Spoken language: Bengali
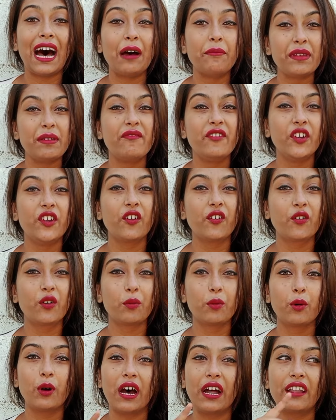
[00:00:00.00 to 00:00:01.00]
আমি ভিডিও
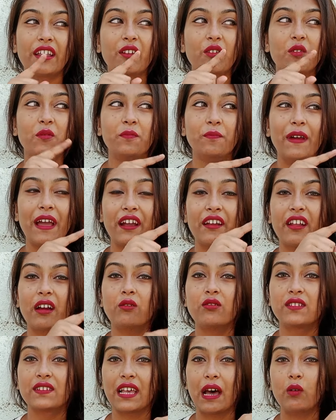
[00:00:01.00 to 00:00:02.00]
করব আর এরকম
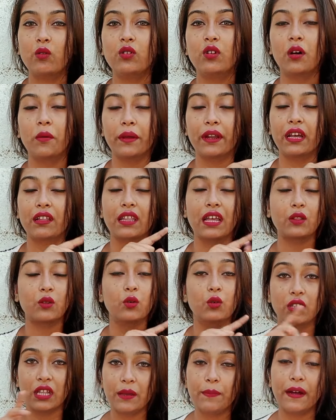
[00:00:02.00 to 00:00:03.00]
ব্যাকগ্রাউন্ড সাউন্ড হবে না তা তো
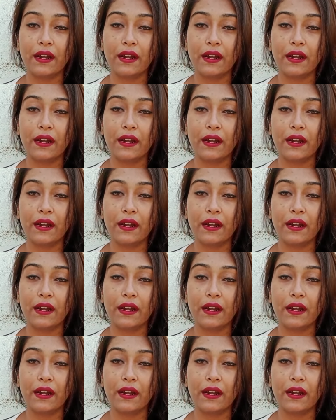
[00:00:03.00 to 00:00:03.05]
হতেই